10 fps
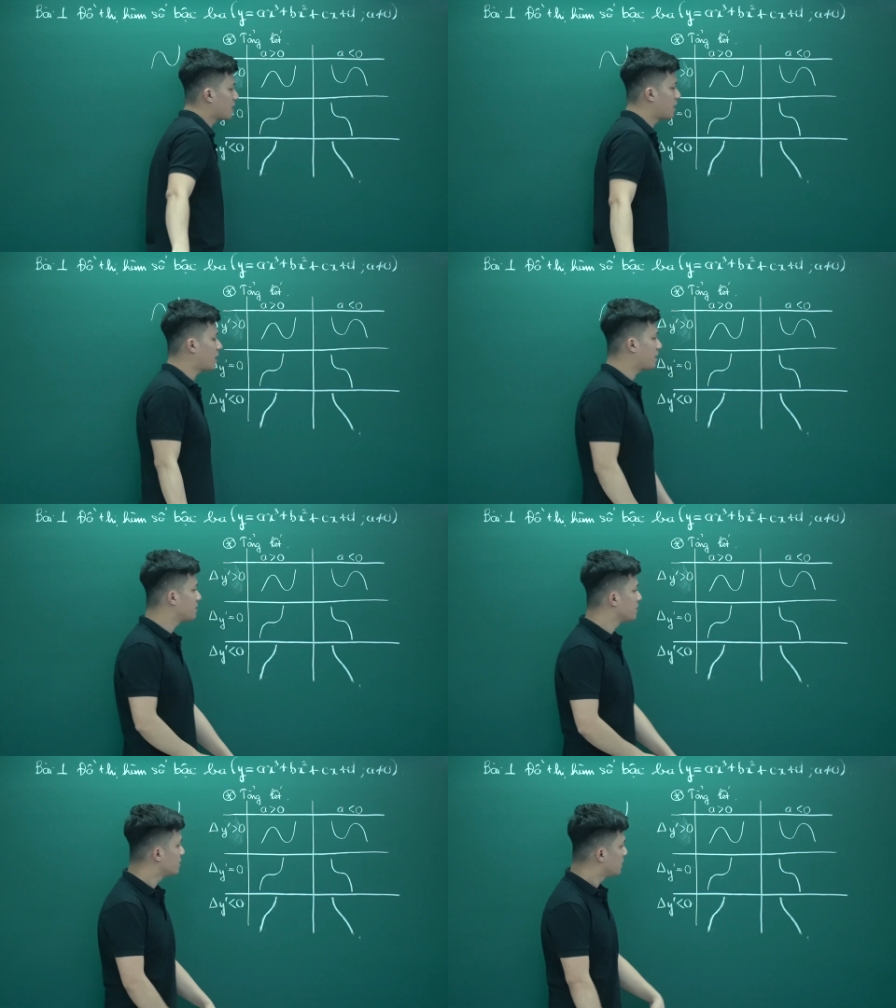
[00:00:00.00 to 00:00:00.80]
đó
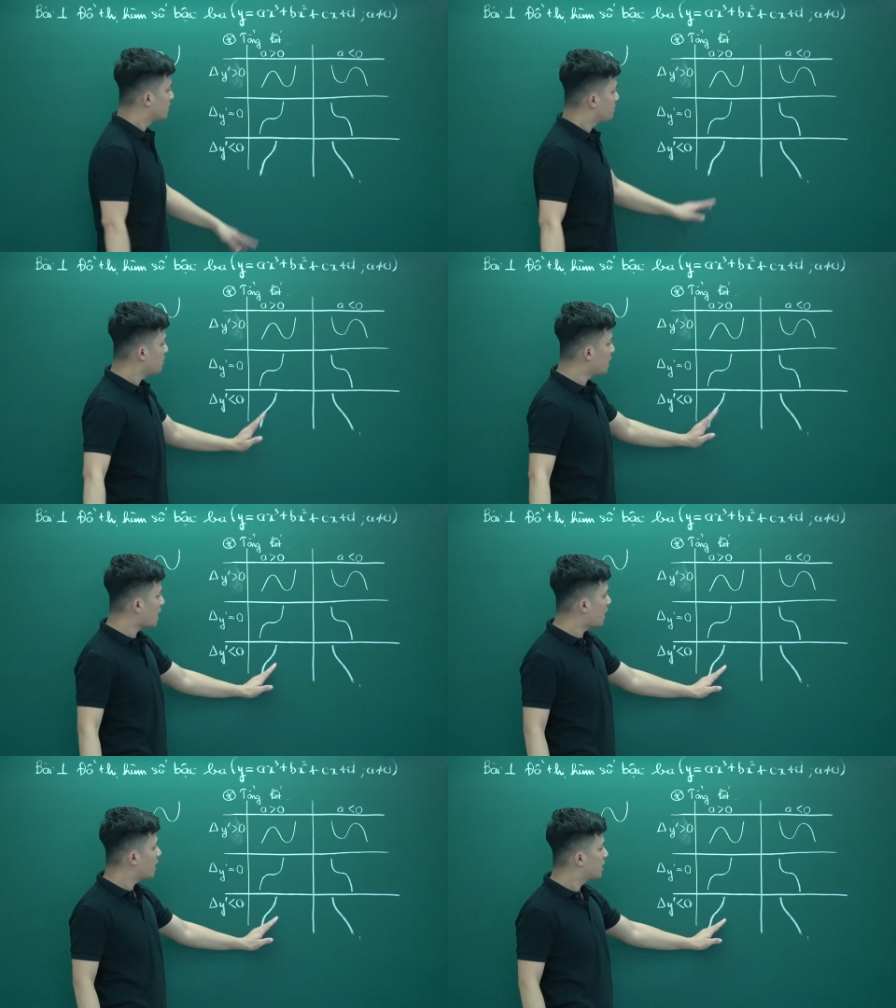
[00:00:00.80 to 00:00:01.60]
là bên
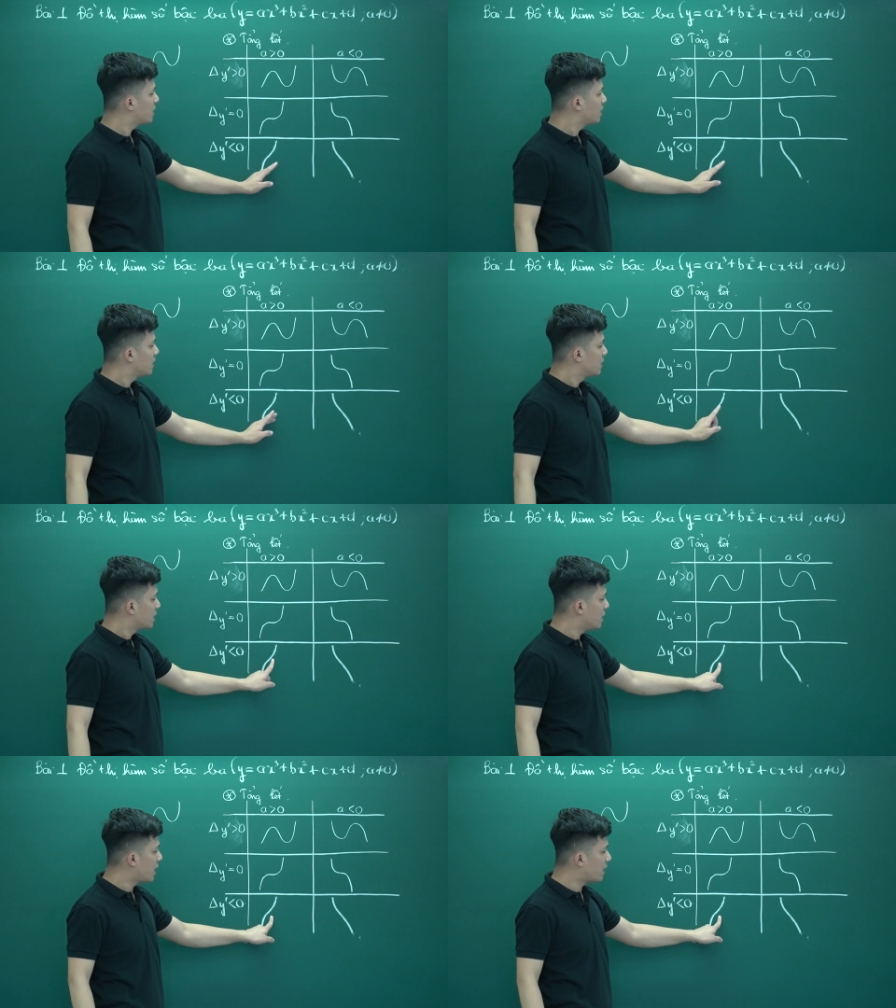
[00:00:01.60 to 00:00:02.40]
này
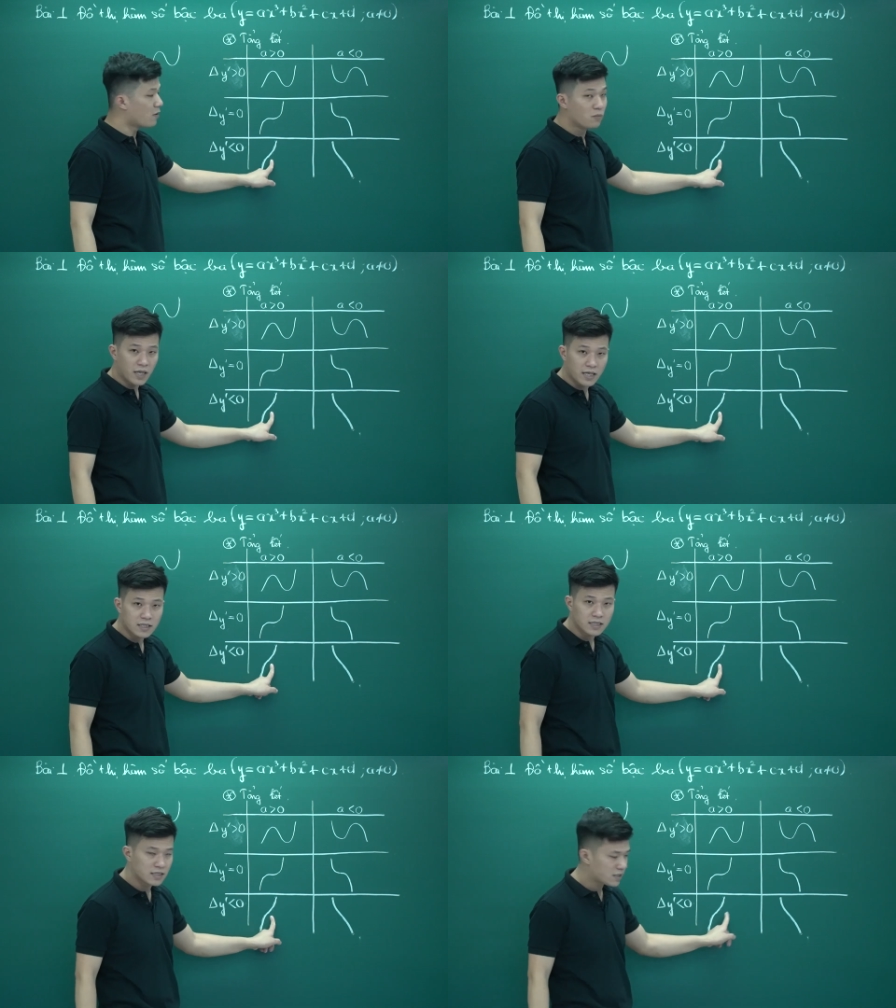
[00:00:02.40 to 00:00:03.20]
thì đây là đồng
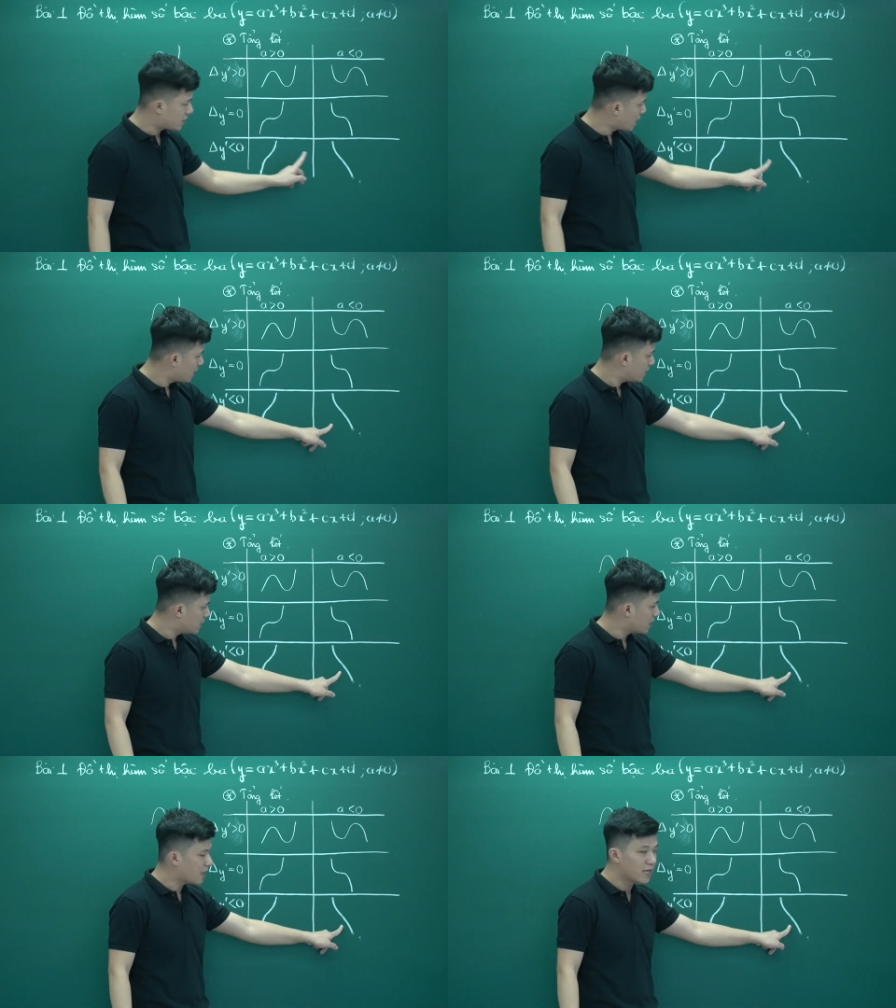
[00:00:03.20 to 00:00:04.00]
biến còn đây
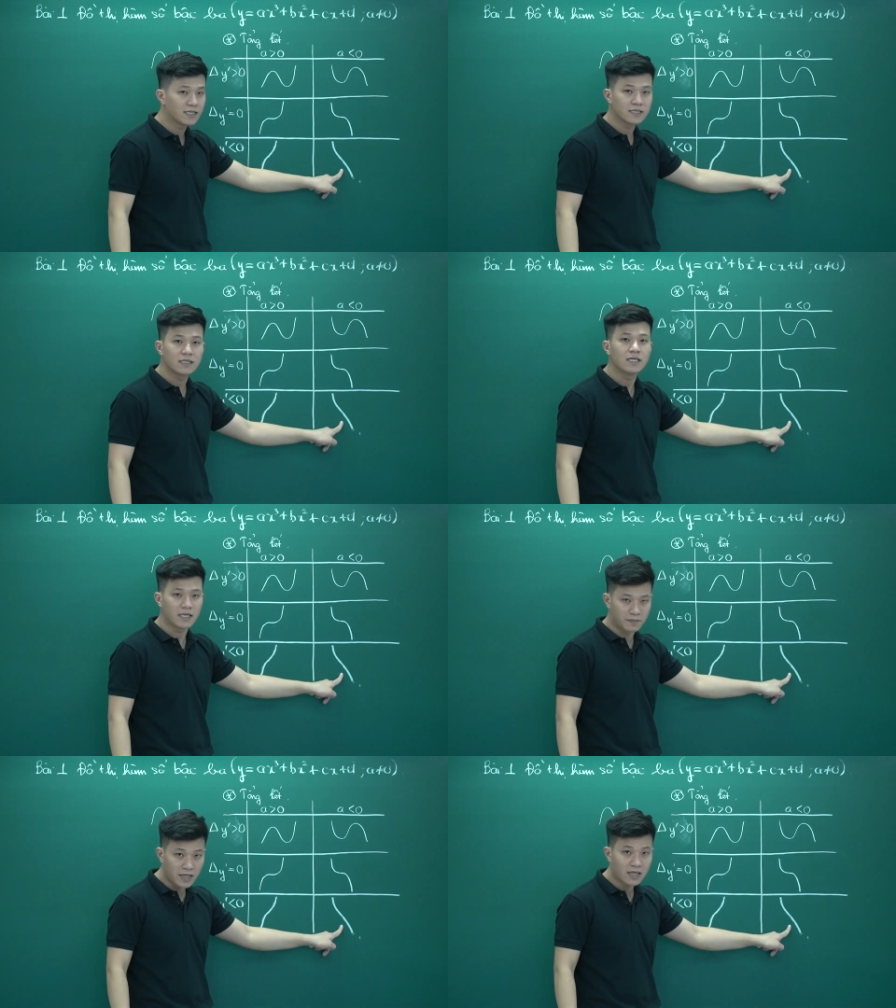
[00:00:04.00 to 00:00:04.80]
thì là nghịch
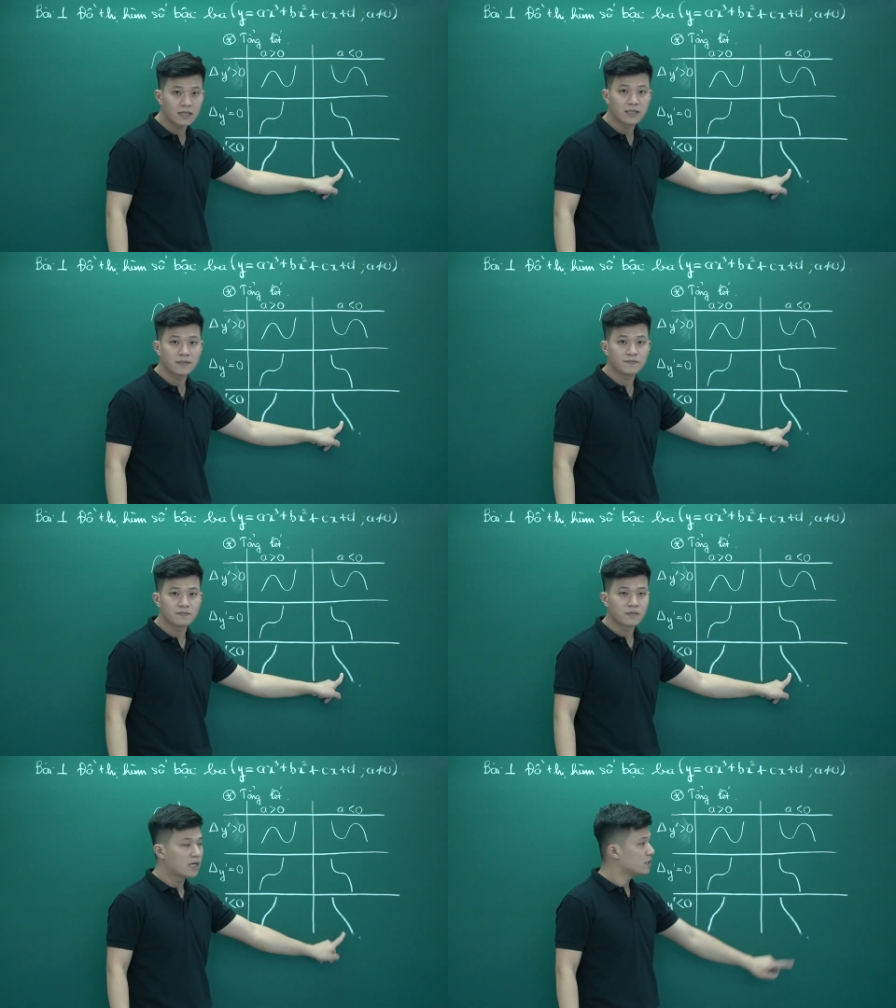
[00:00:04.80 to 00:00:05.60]
nghịch biến
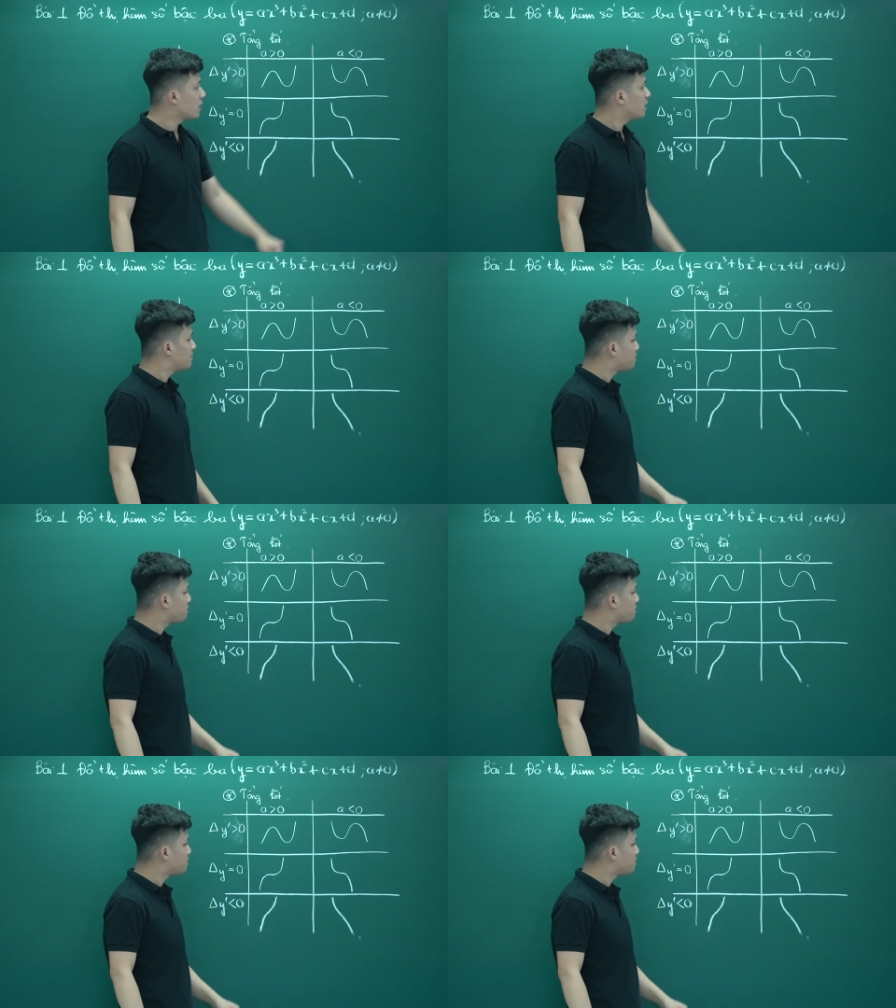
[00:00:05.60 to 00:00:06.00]
rồi